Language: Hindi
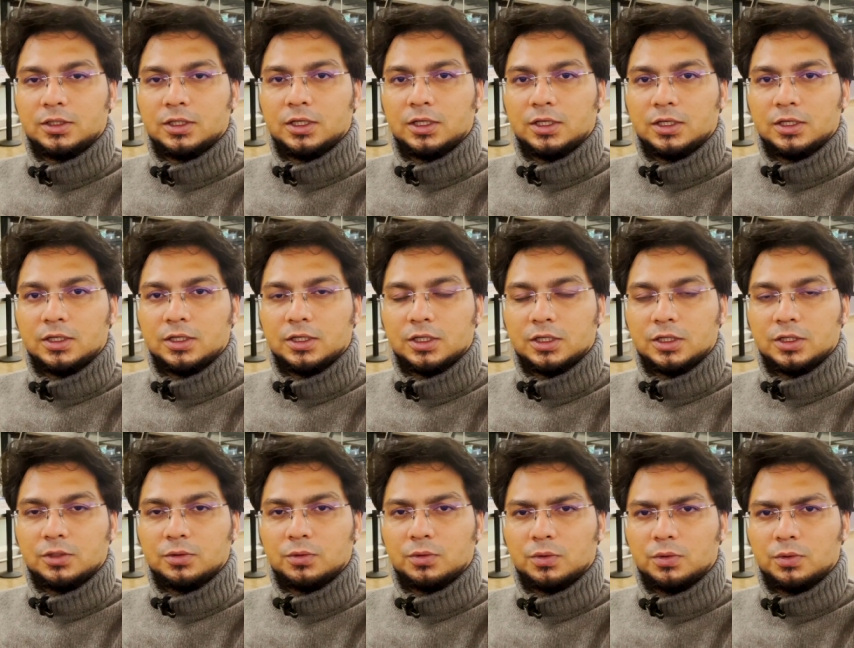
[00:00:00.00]
देन
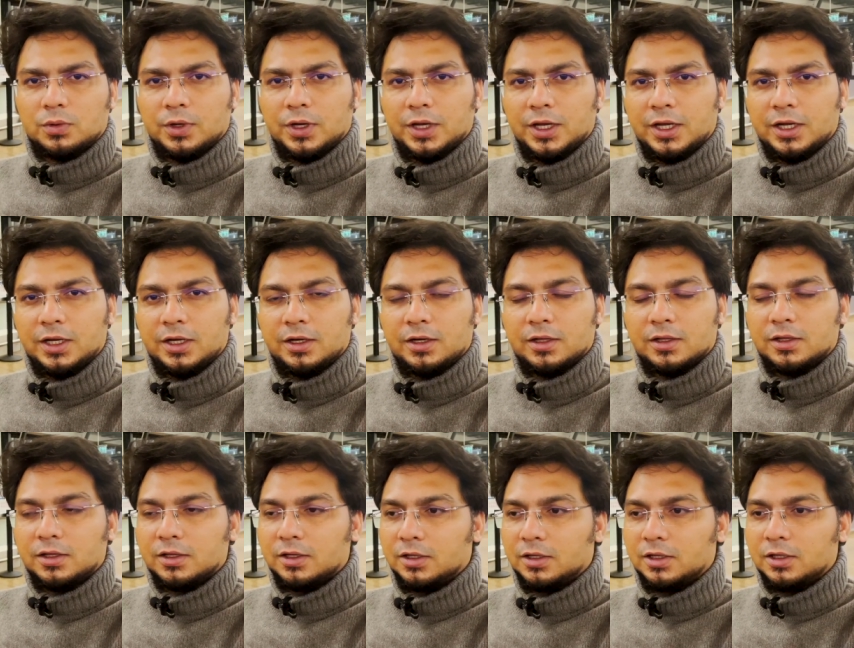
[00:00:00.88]
यू डोंट
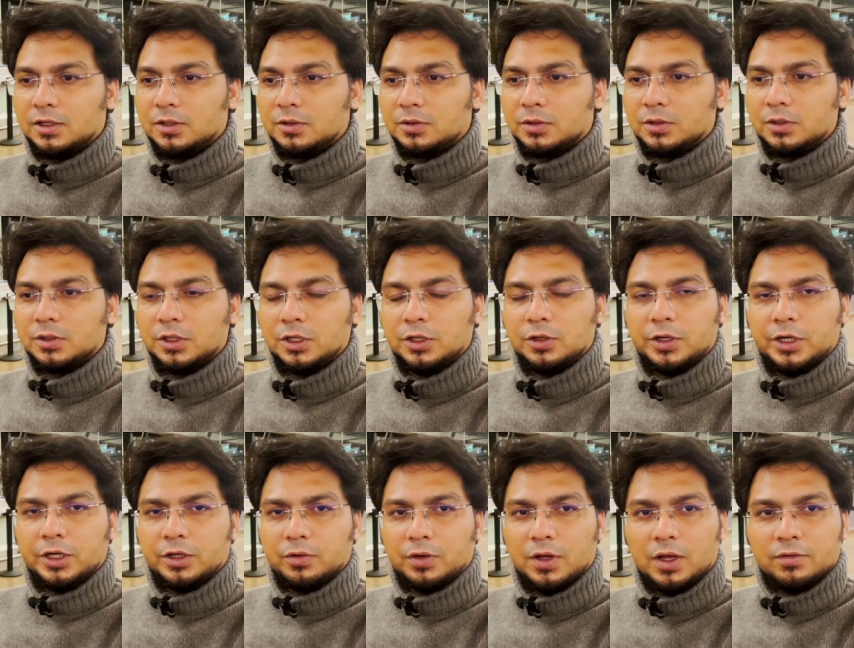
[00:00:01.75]
नीड
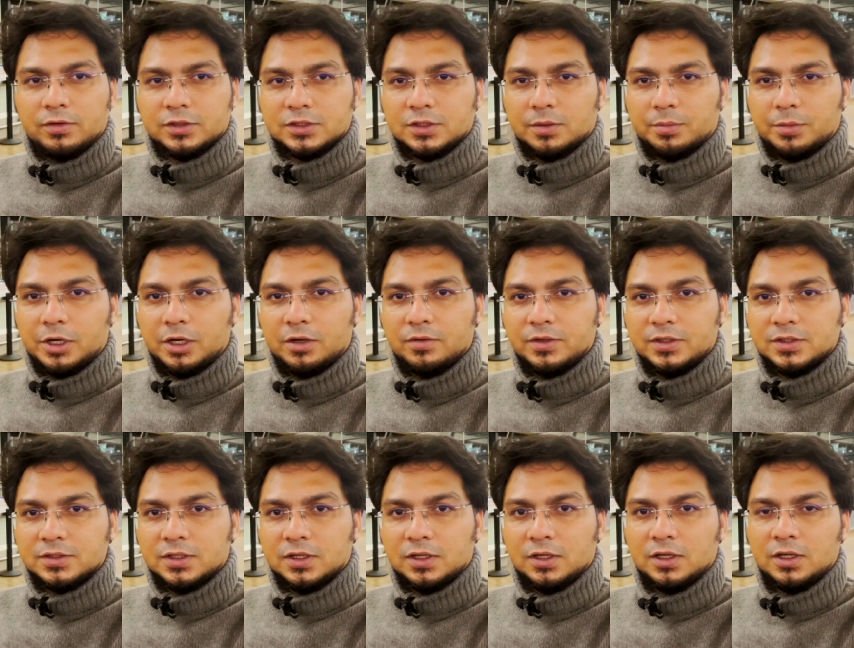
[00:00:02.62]
यू नीड टू हैव अ सेपरेट
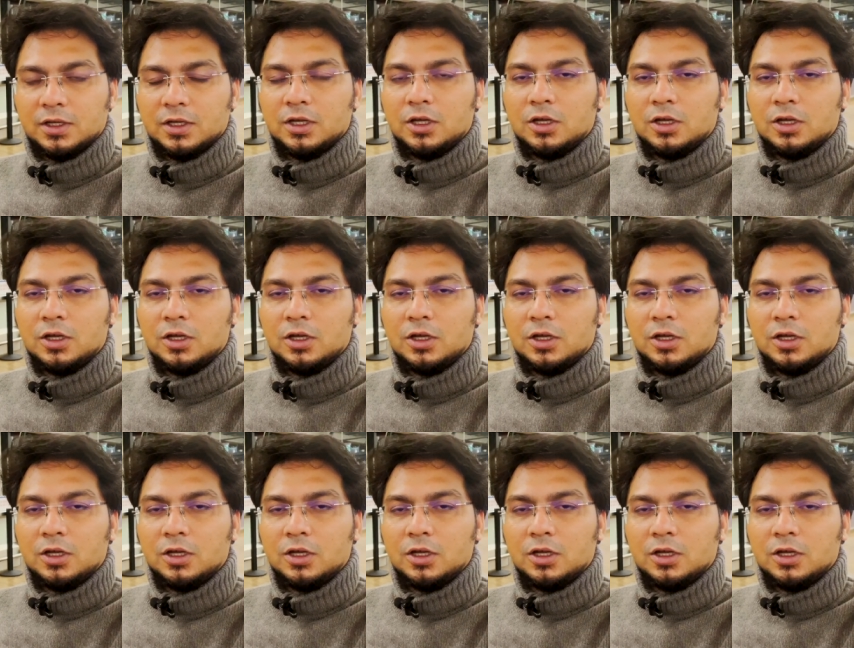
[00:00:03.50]
वीज़ा